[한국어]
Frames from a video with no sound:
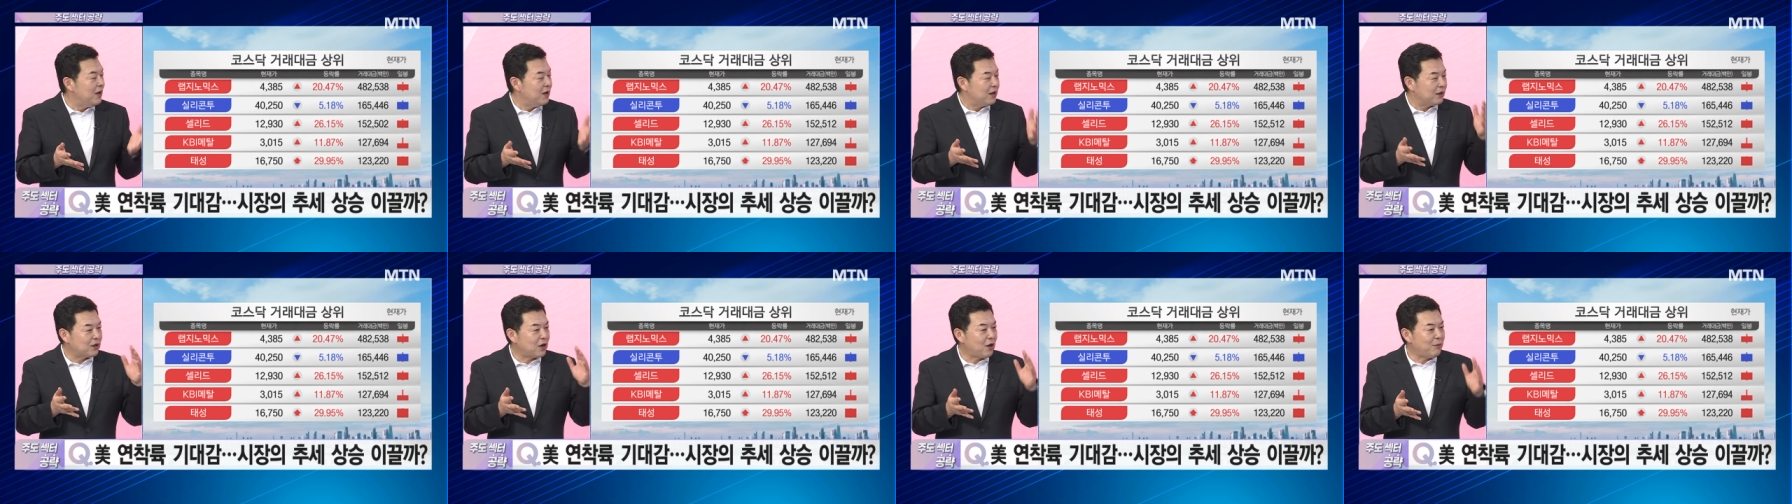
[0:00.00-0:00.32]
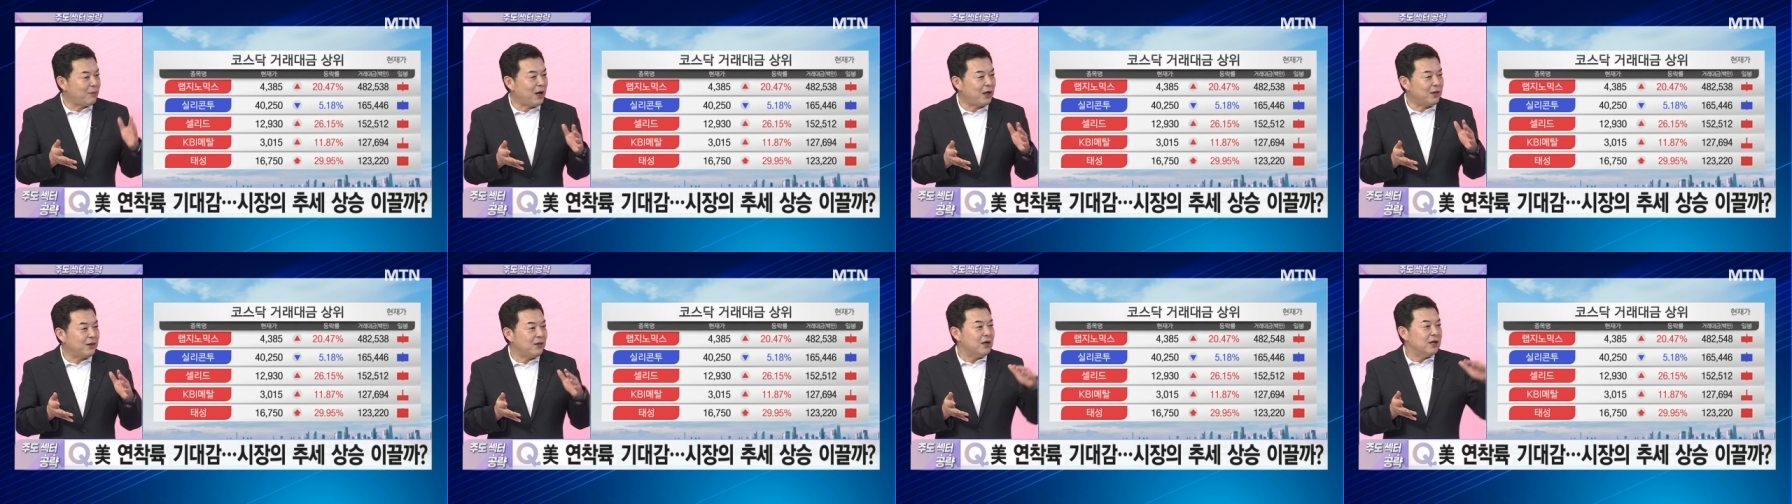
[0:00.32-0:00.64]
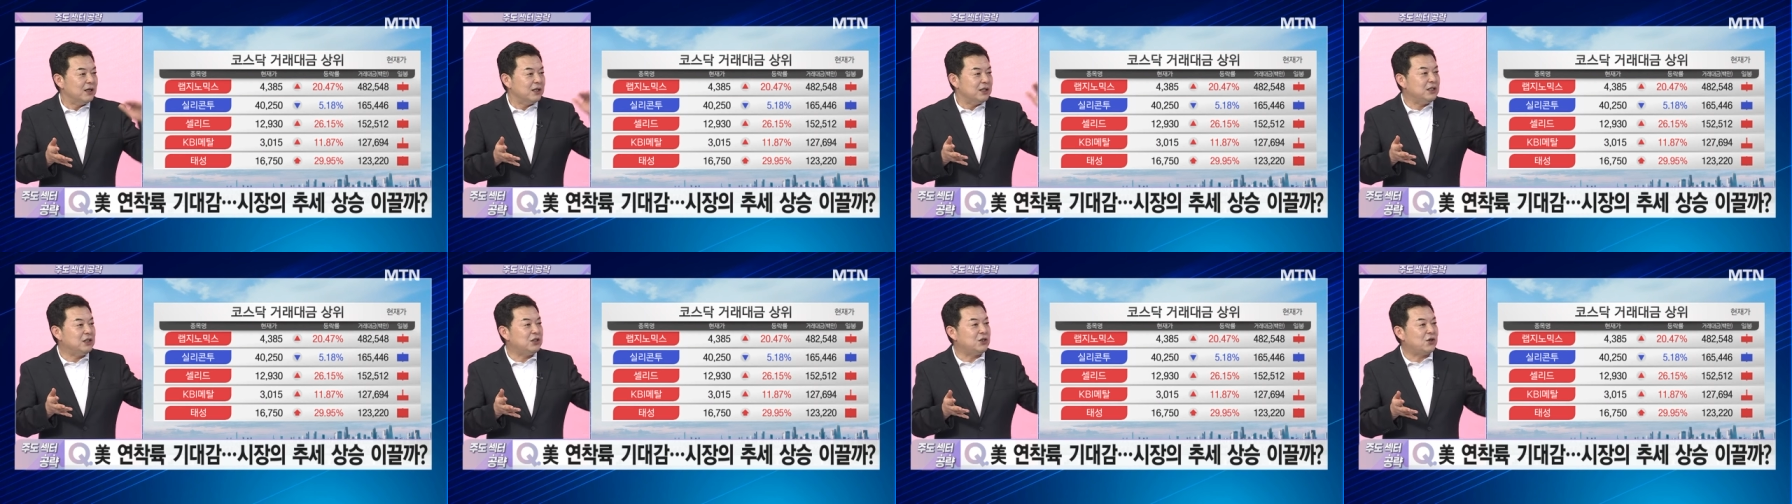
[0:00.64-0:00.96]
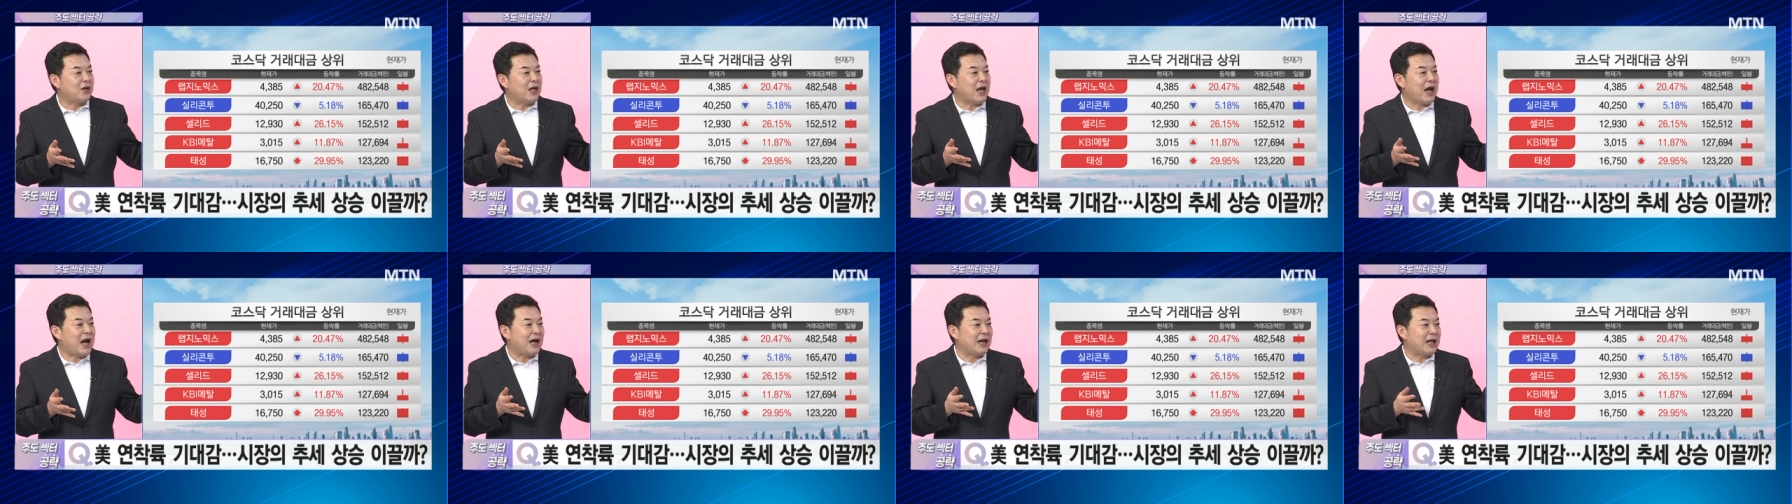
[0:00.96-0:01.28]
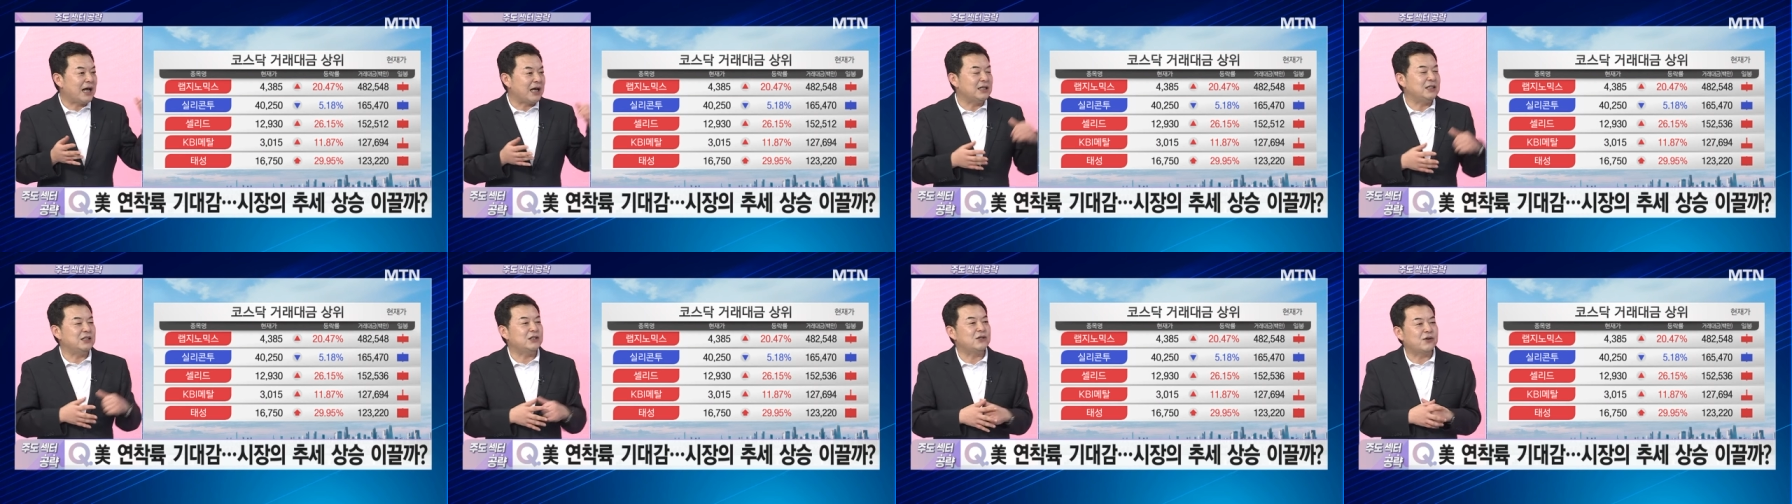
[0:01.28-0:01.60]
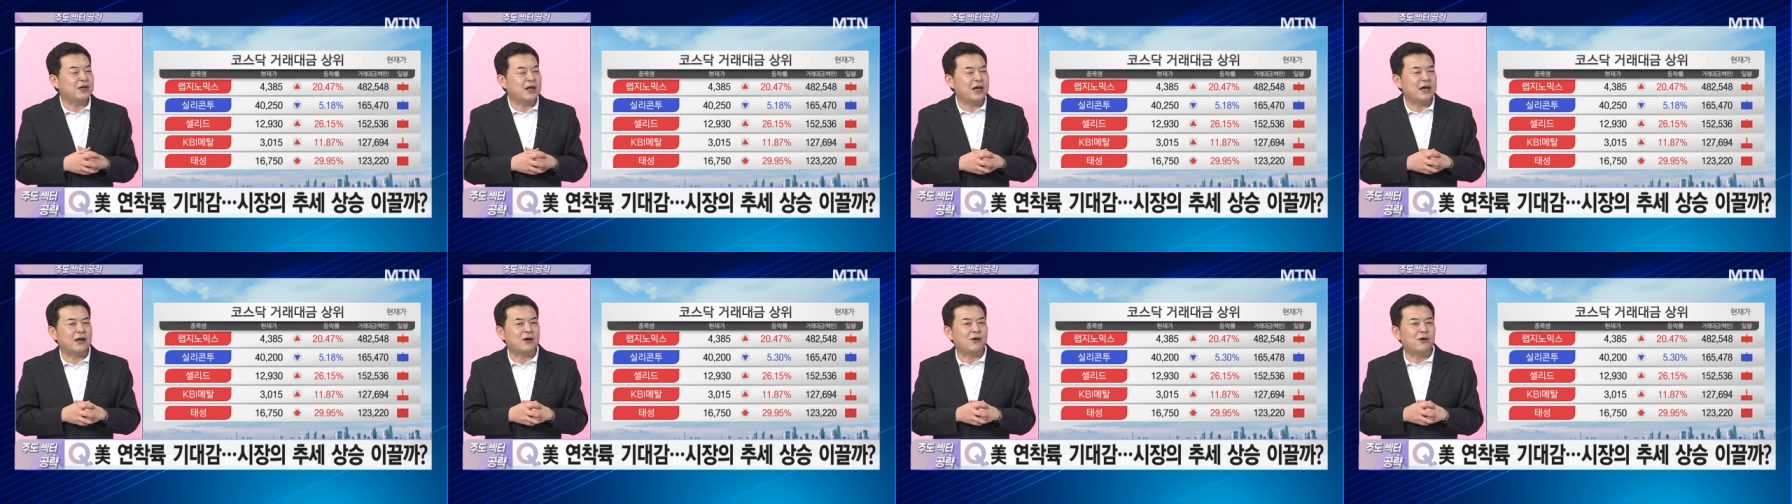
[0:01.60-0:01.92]
그러면 이전에 하락
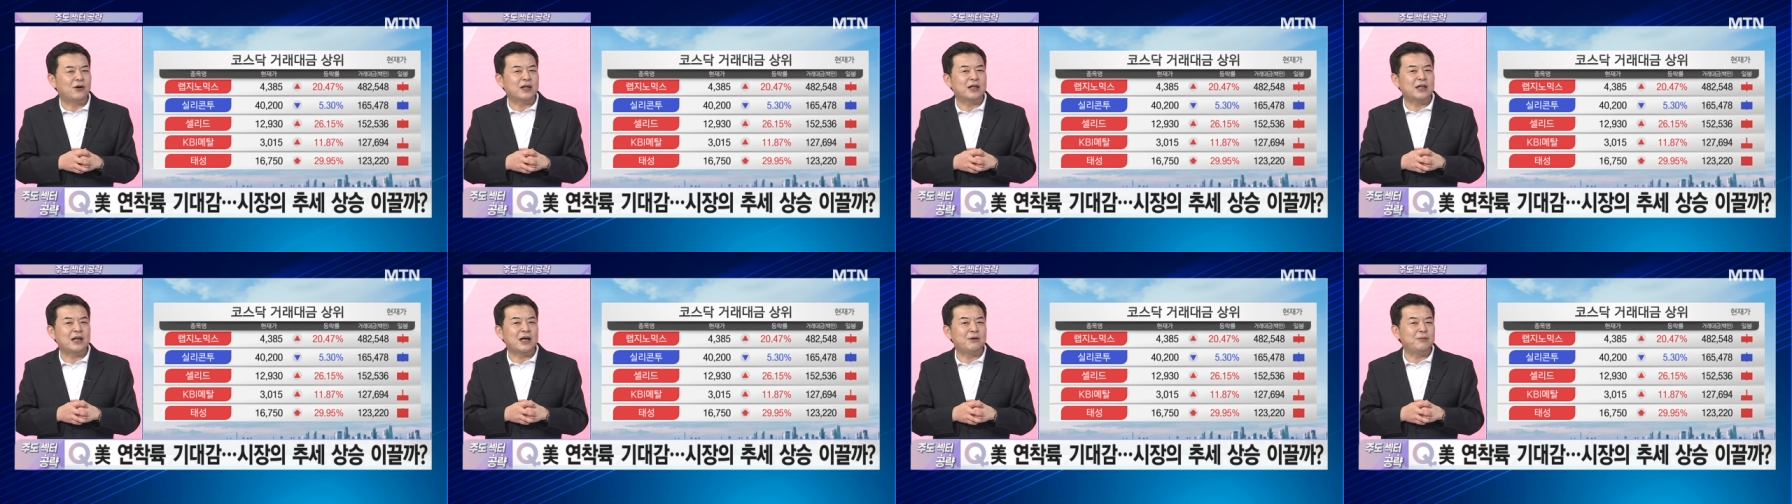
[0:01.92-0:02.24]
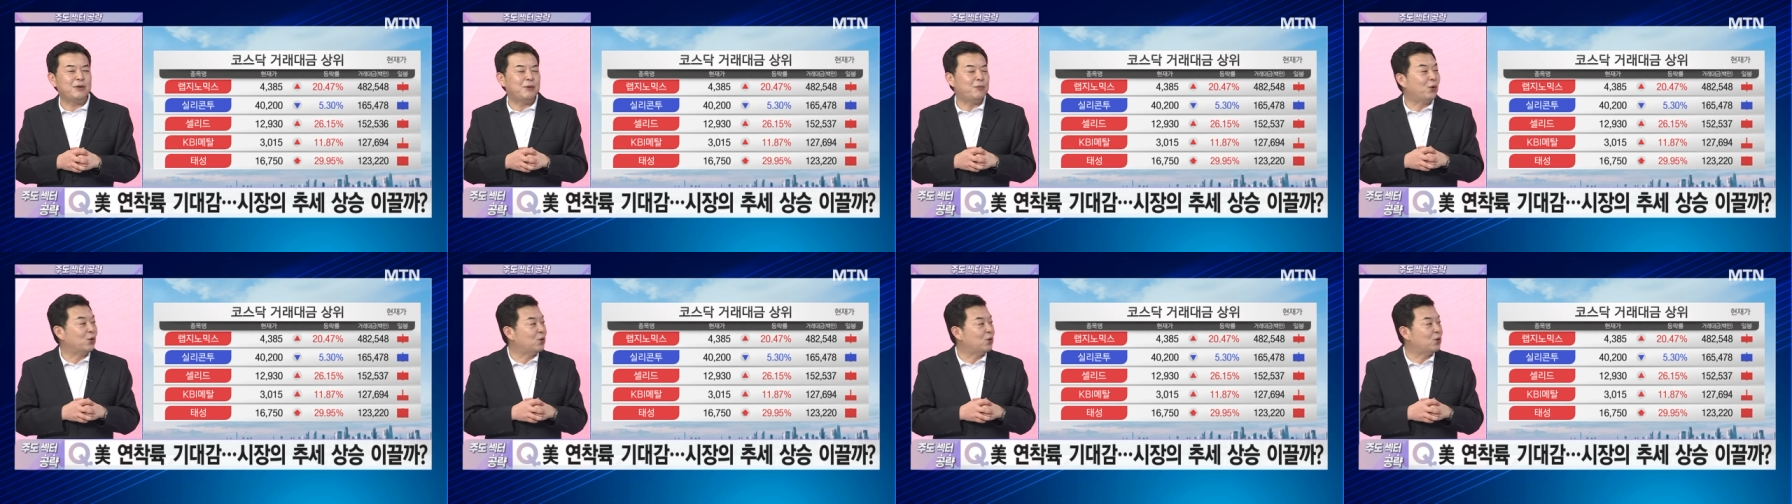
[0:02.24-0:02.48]
이전에 거래 대금이